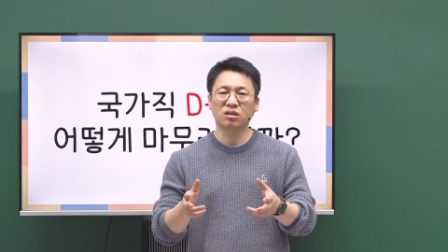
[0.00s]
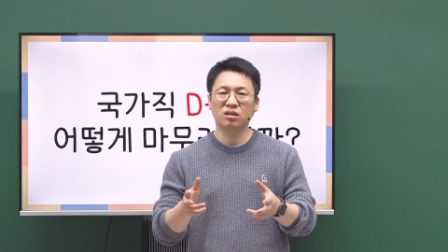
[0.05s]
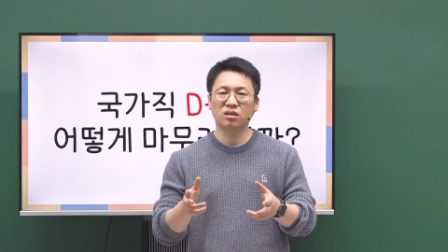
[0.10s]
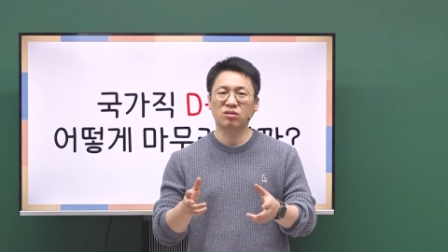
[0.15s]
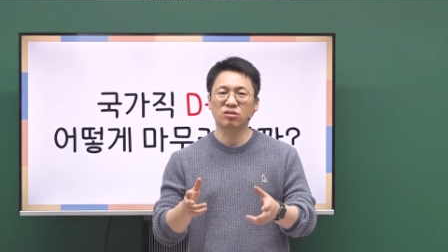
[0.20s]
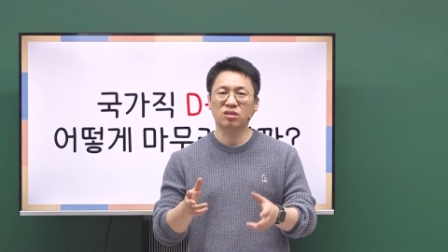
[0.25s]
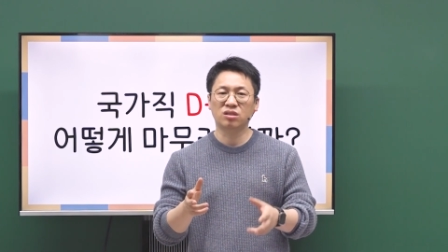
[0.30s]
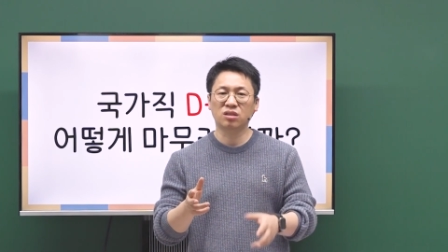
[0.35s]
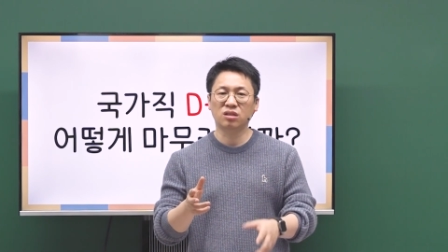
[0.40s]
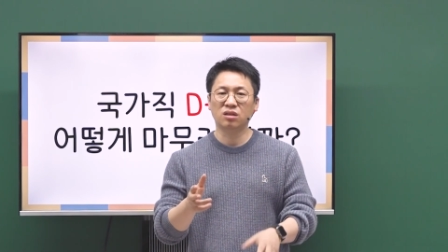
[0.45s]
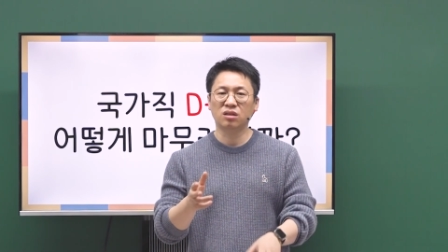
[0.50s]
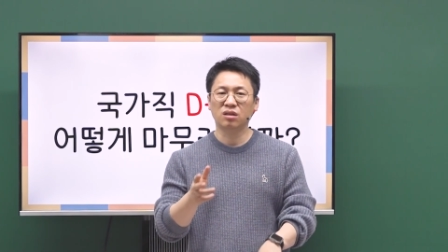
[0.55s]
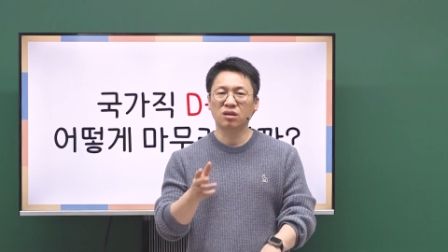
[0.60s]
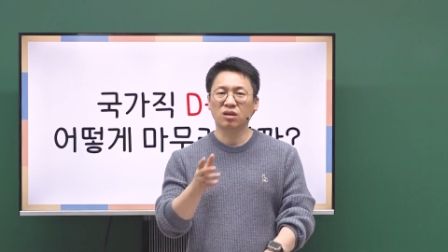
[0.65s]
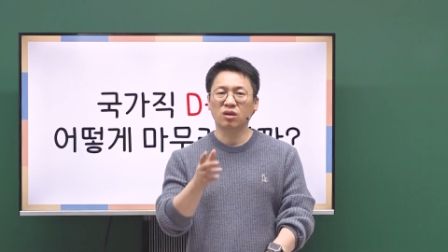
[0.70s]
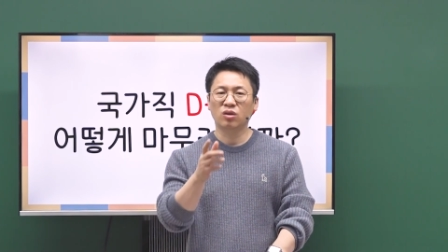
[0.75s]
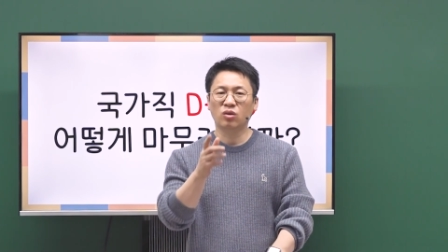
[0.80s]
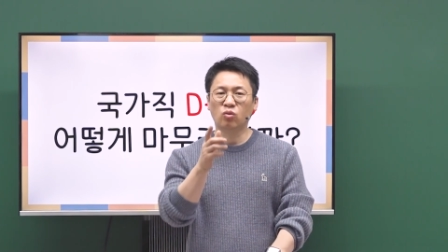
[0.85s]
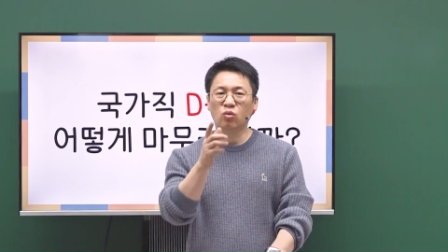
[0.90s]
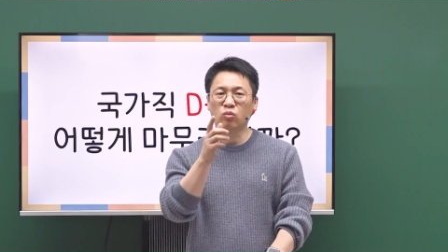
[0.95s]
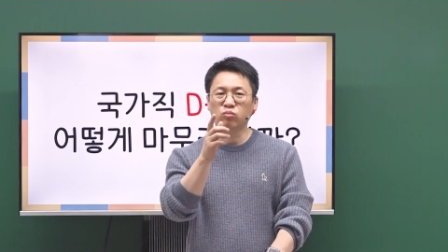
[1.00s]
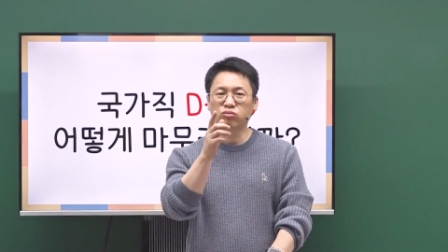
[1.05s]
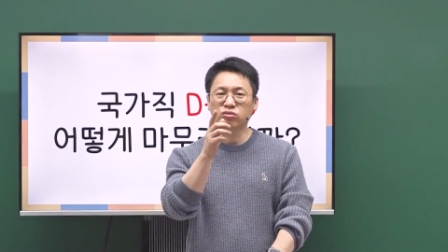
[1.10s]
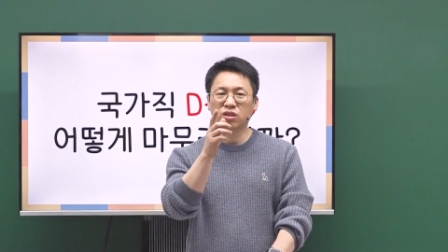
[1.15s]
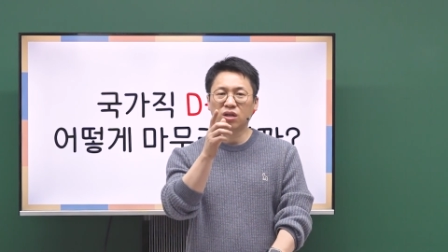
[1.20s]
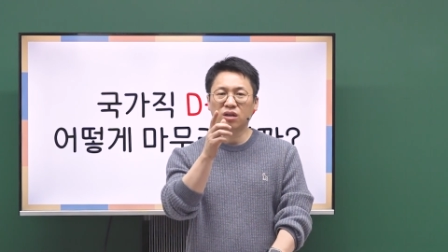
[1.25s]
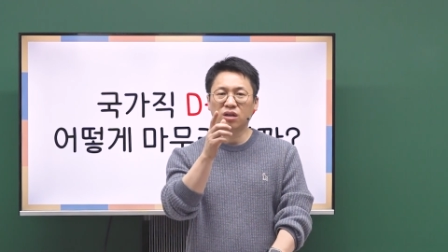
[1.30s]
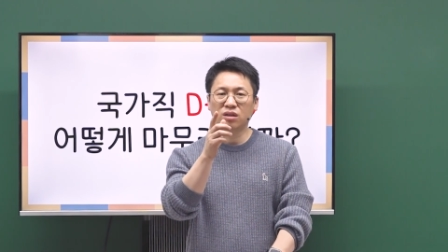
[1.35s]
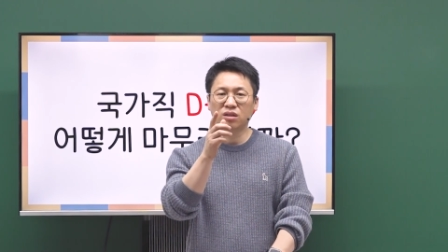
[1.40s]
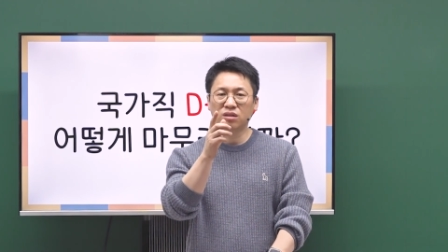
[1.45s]
이것이 공부
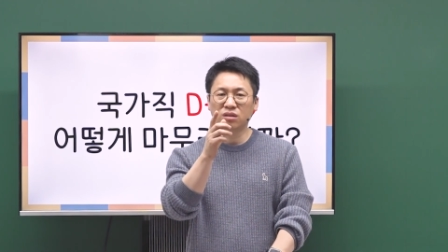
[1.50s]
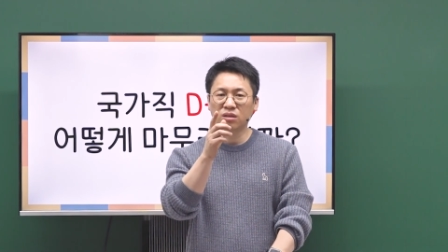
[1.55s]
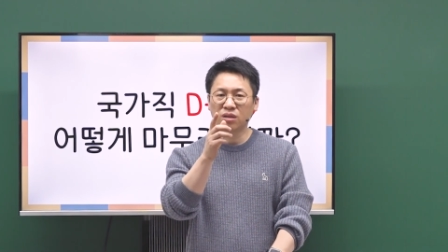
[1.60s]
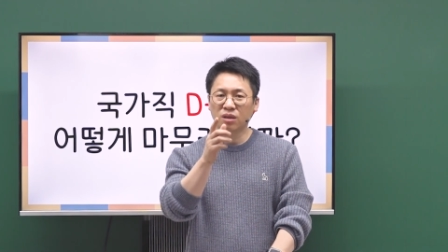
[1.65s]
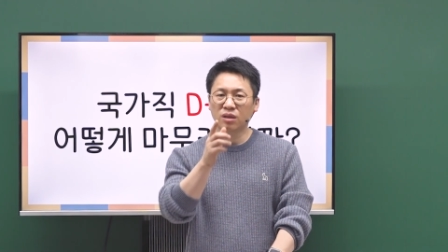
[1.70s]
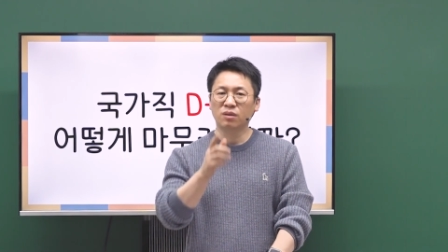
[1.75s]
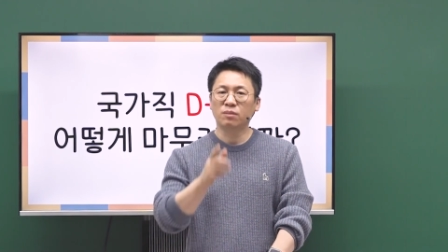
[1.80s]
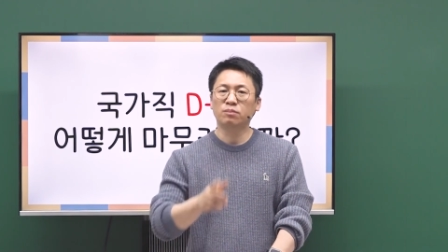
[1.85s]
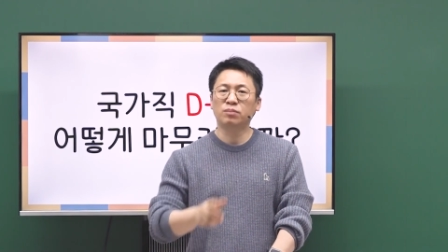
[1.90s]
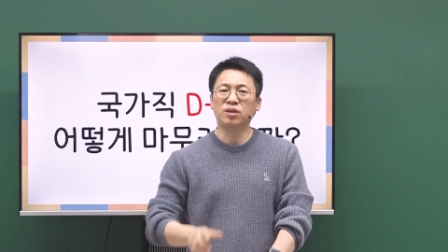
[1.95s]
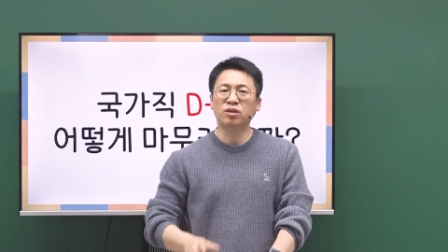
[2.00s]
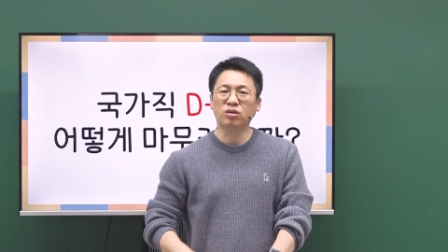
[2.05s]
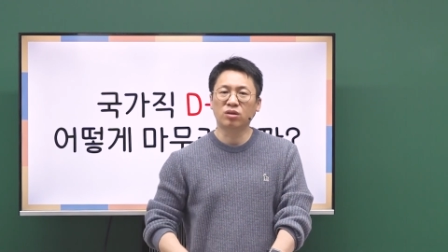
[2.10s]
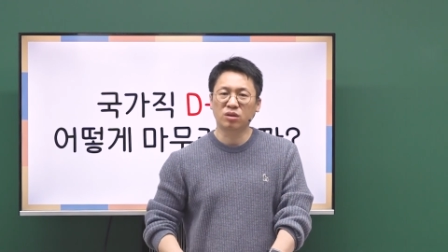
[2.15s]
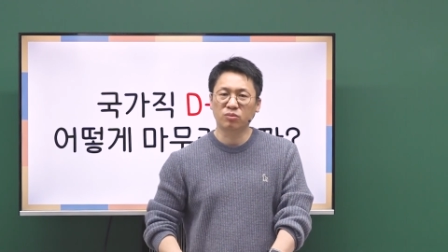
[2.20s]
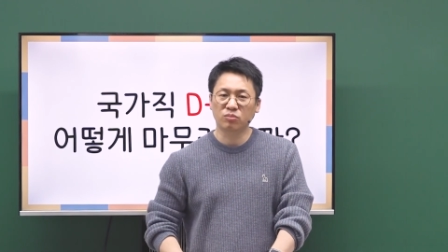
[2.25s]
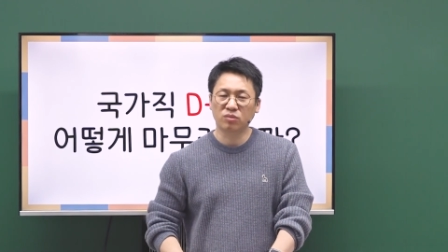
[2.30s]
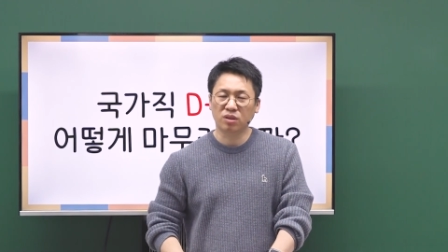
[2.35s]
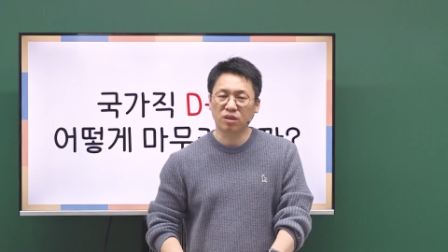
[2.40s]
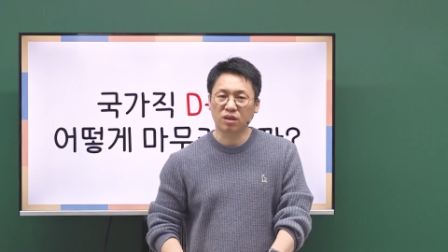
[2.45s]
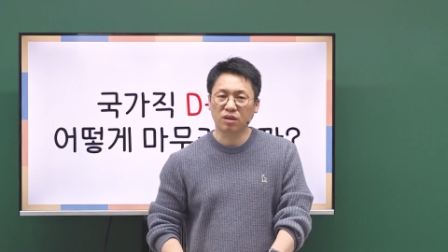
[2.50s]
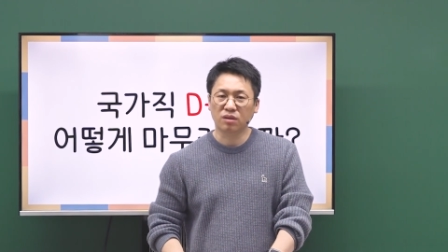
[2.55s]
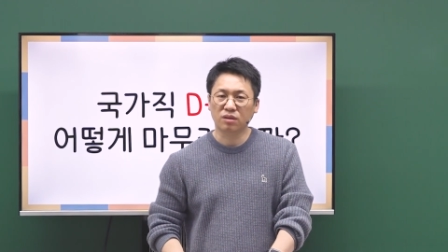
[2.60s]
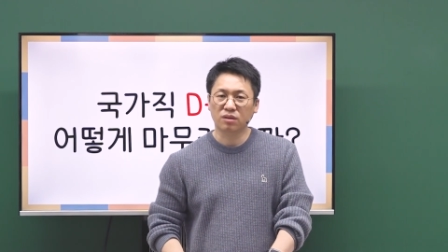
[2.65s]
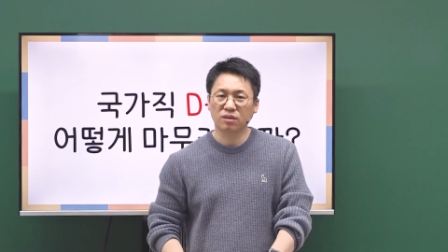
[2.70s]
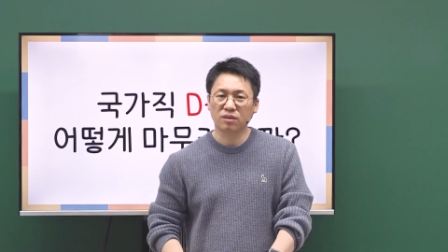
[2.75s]
잘하는 비결입니다.